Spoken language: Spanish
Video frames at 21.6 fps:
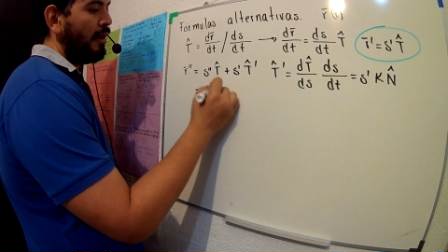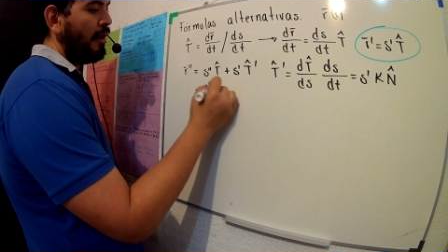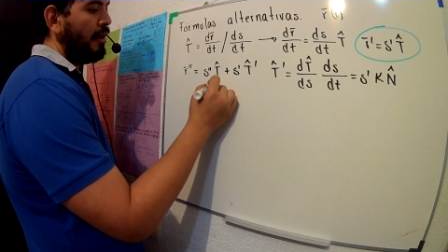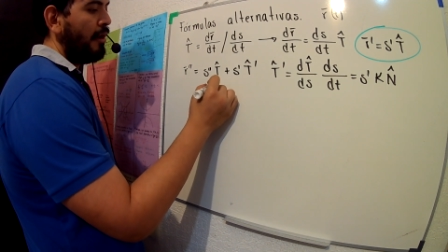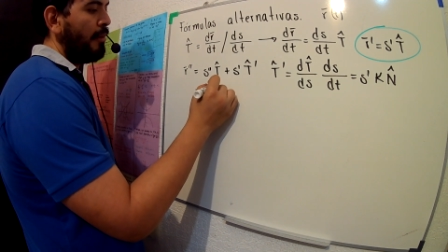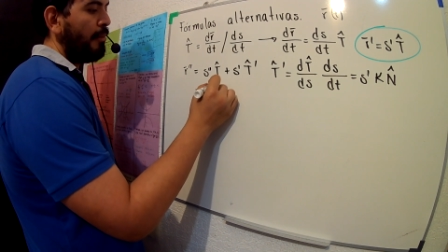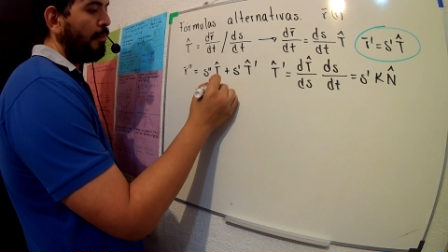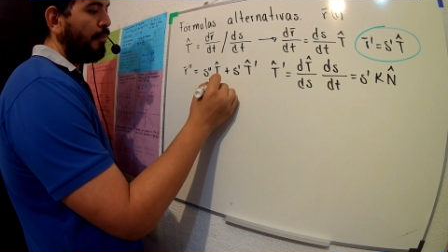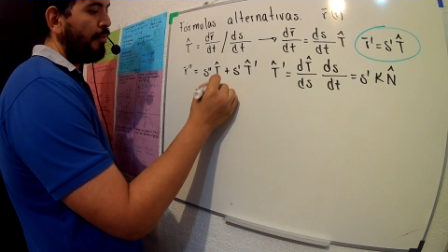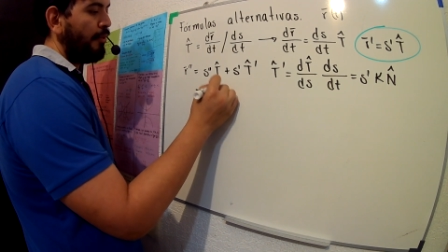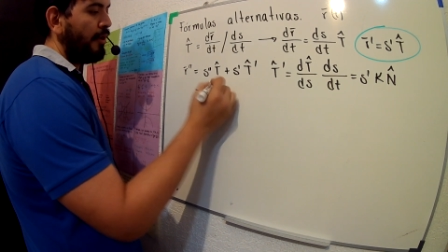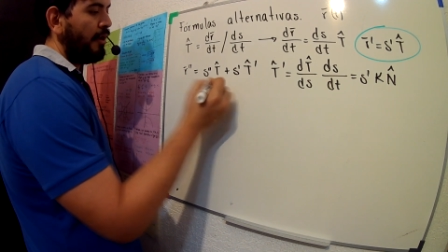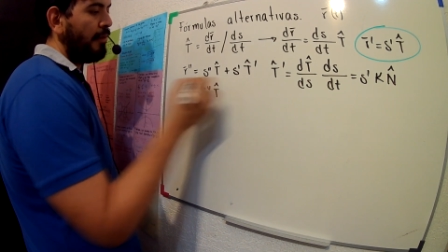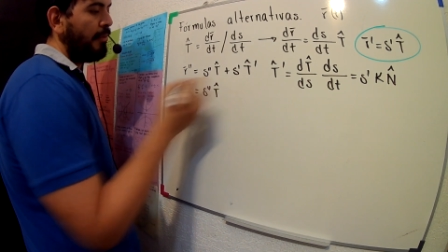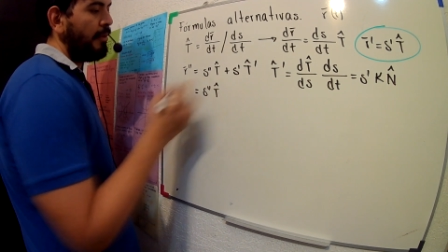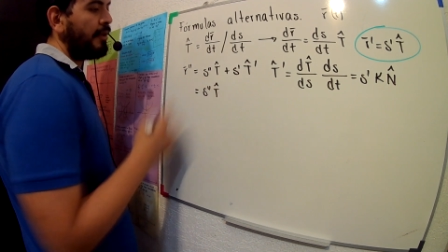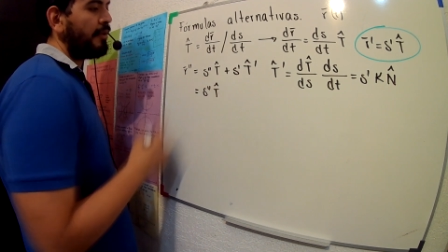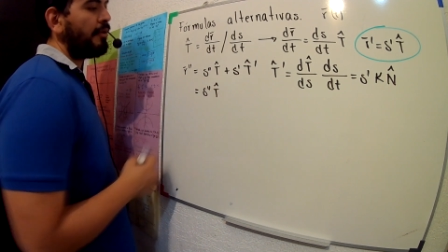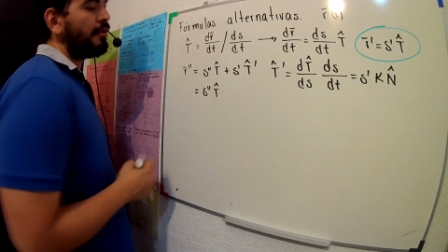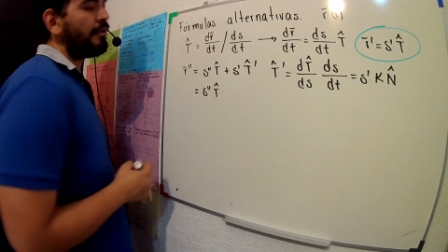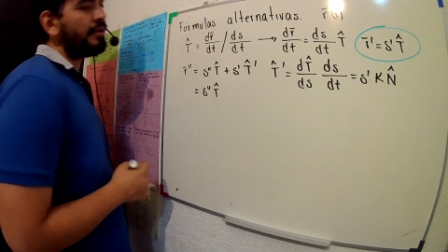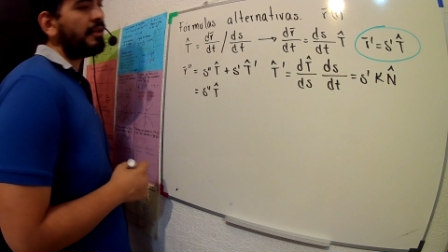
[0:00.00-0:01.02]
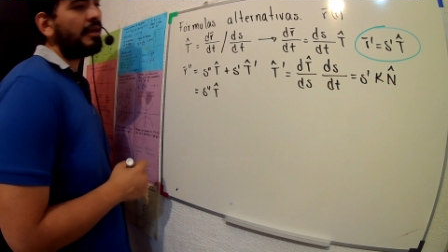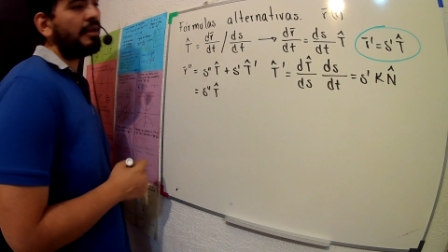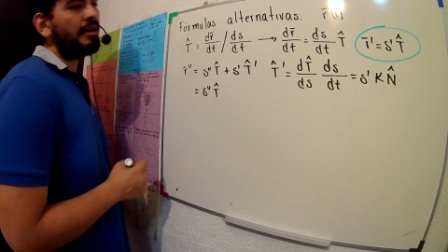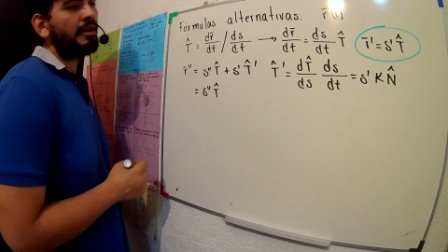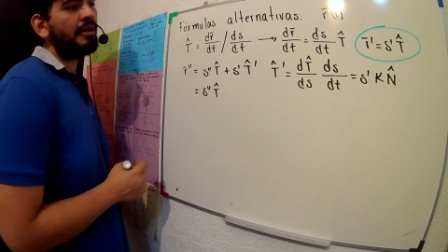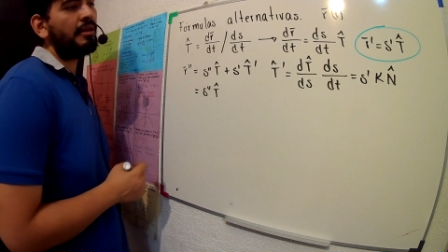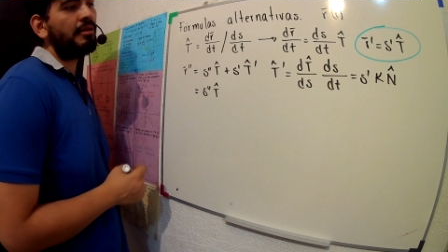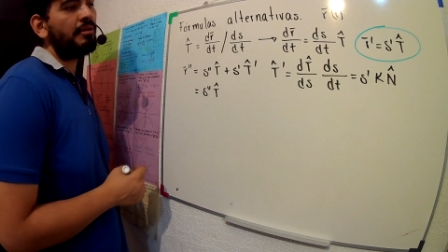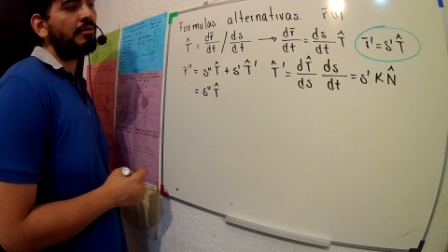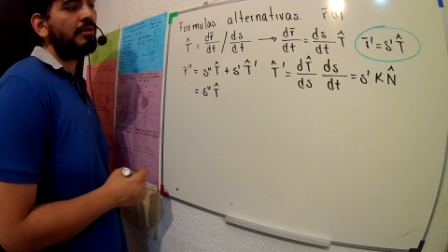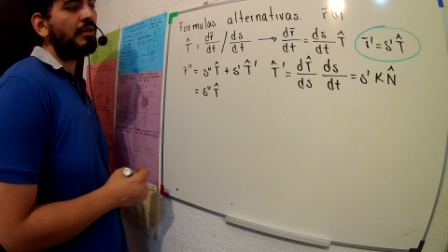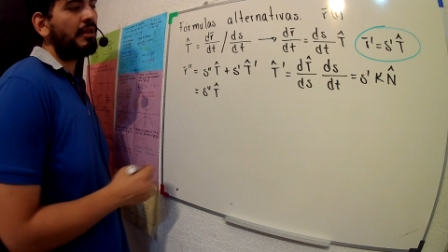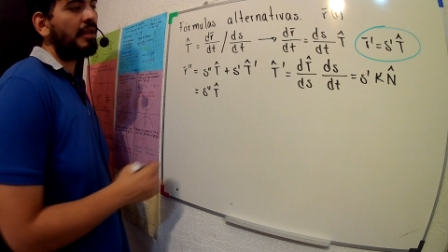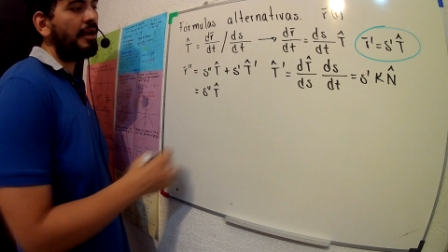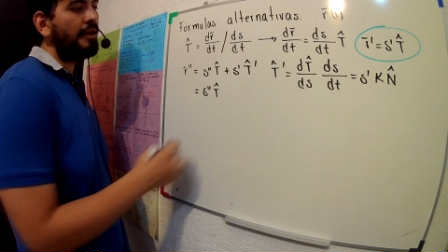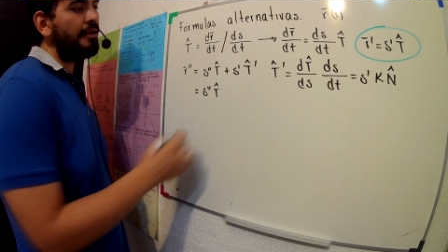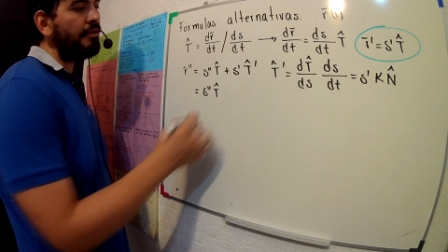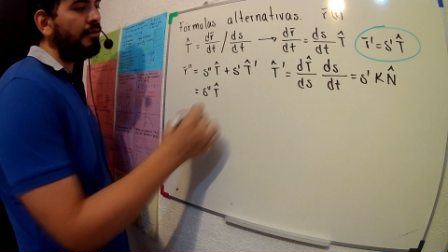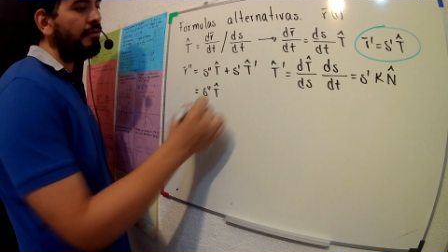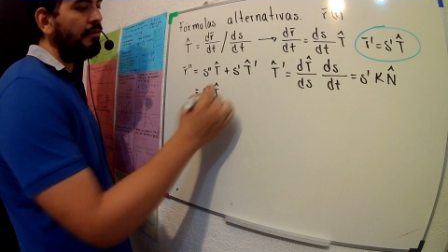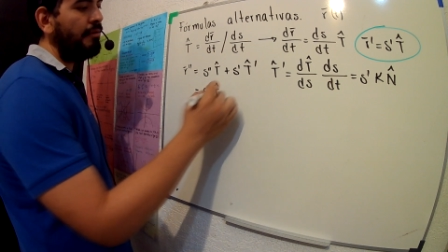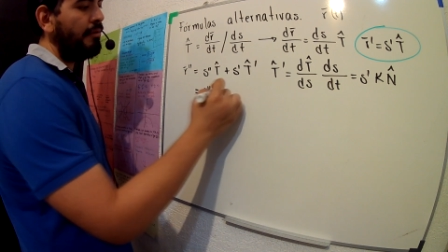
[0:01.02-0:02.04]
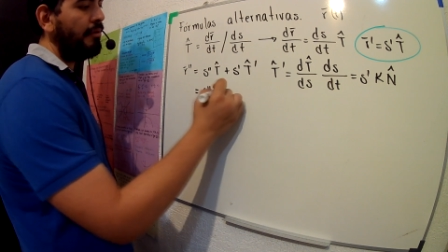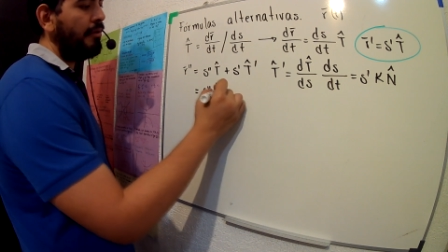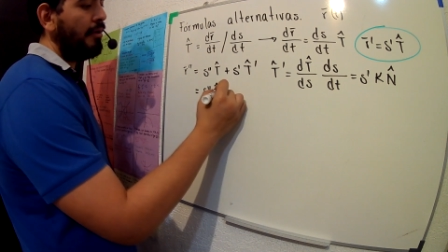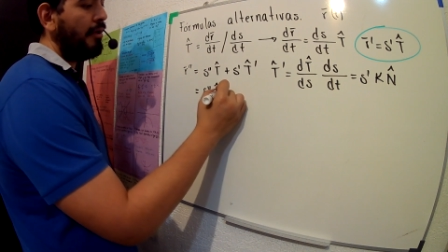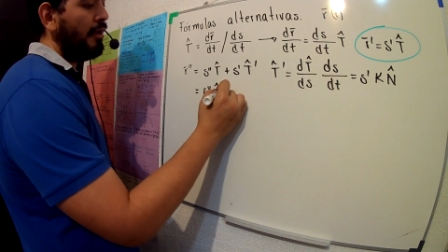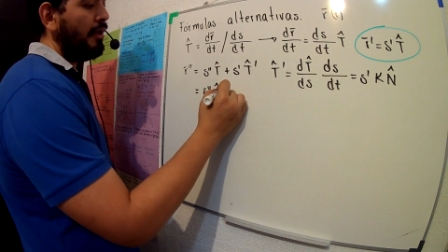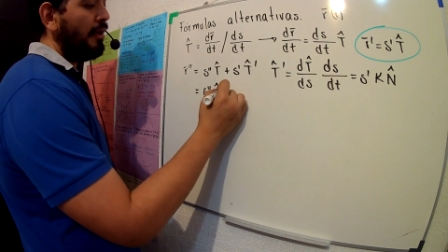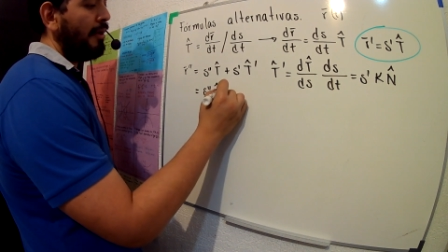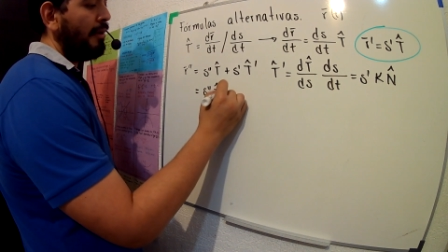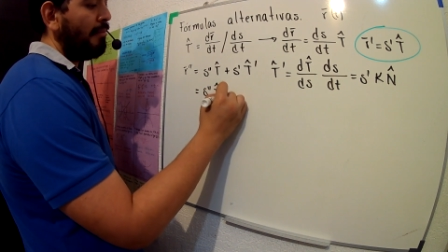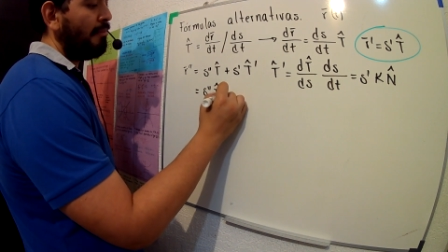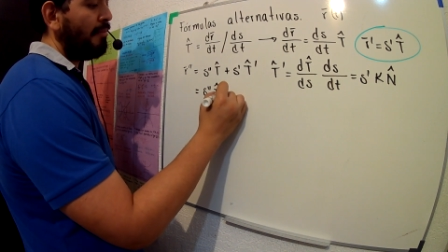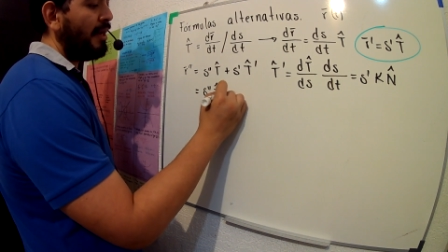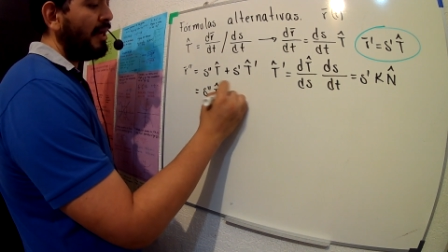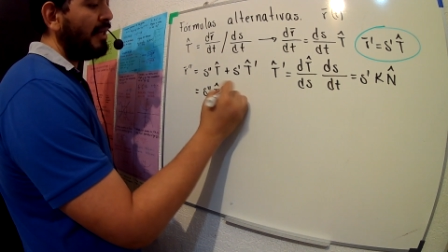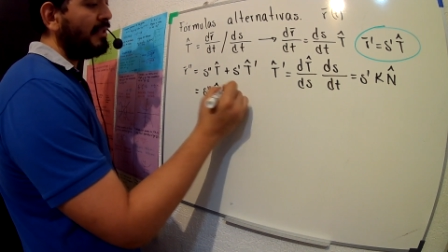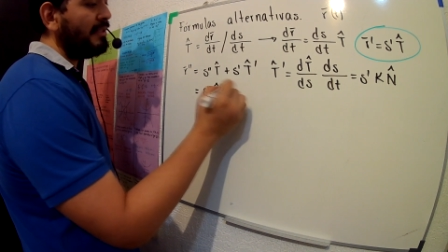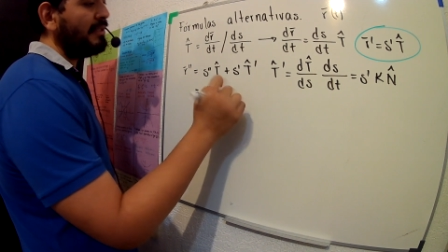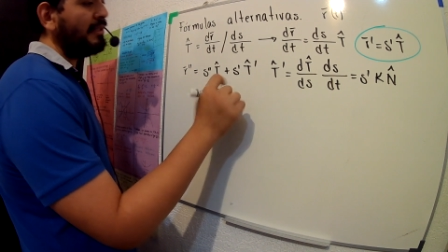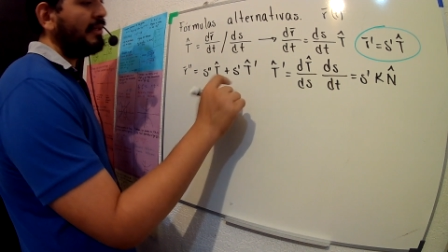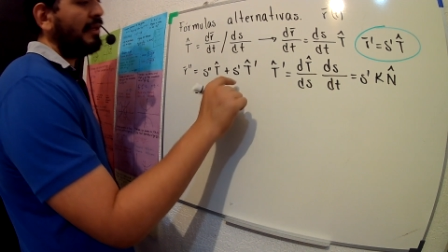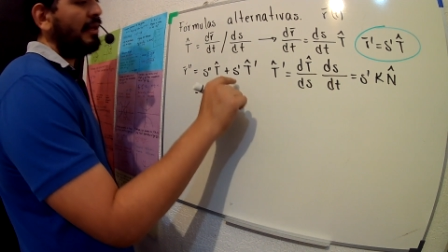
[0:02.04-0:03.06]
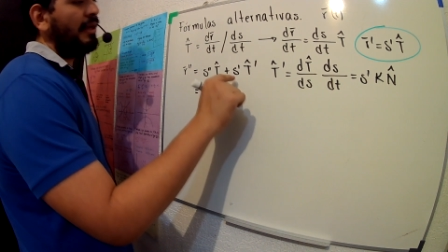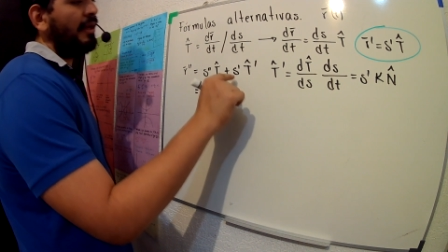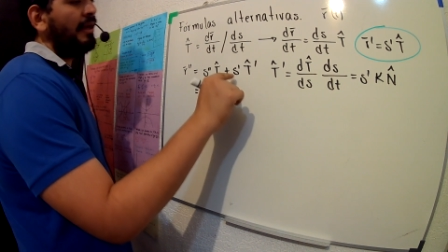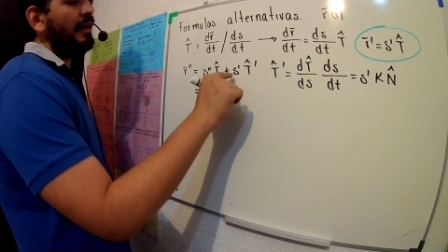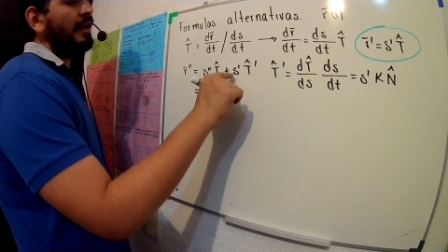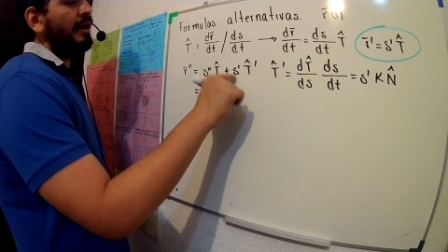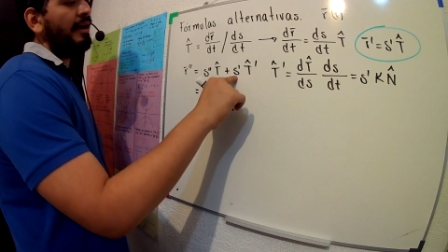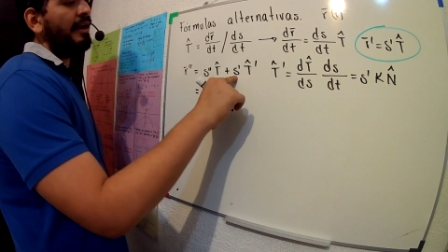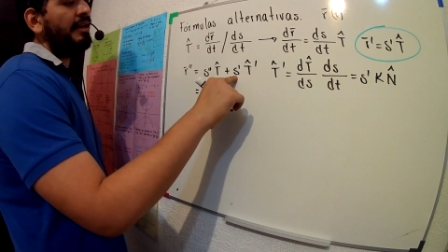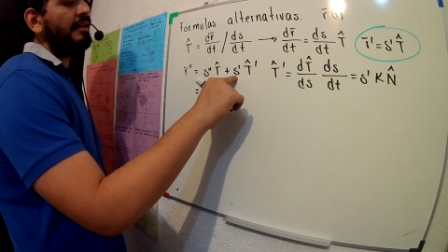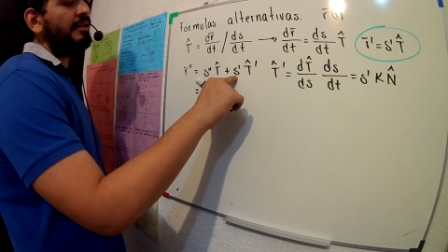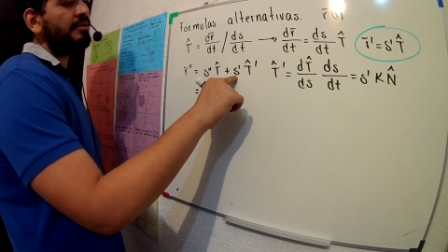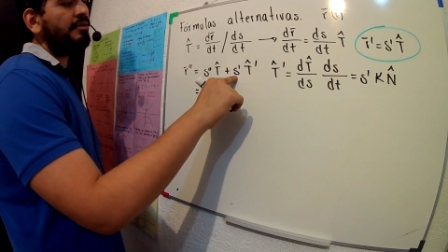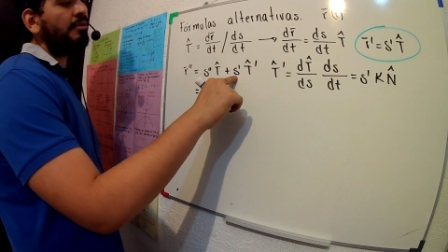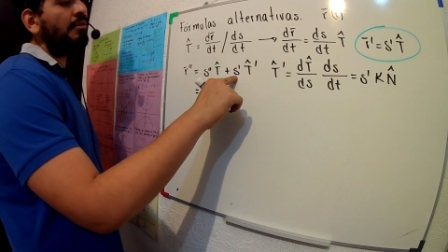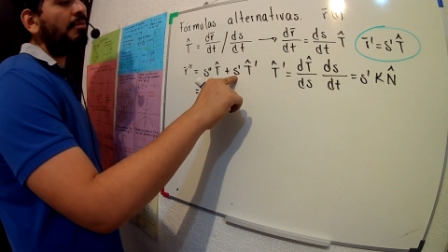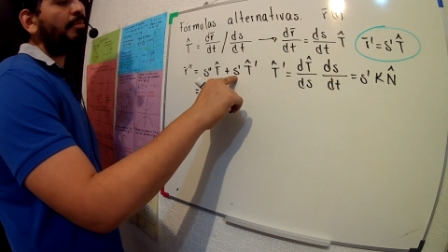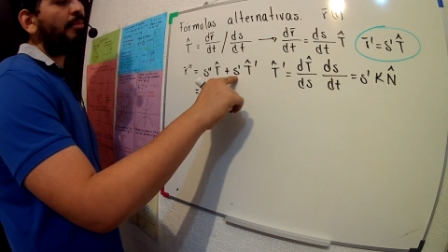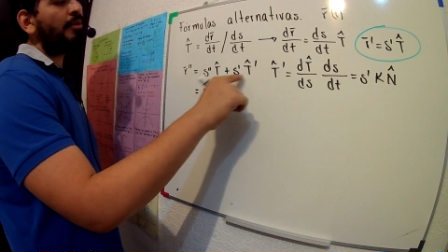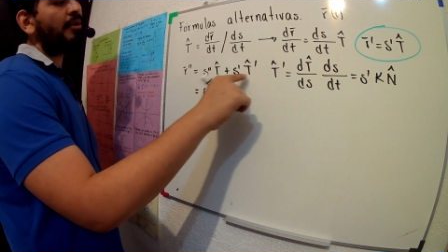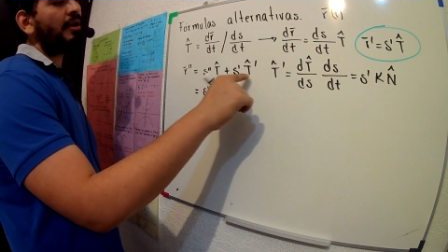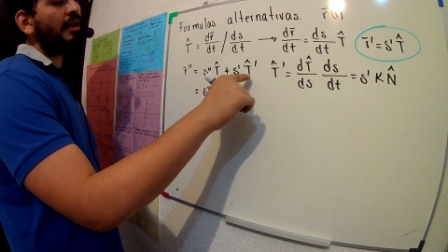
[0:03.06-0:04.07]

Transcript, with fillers: por el vector tangente unitario más esto por la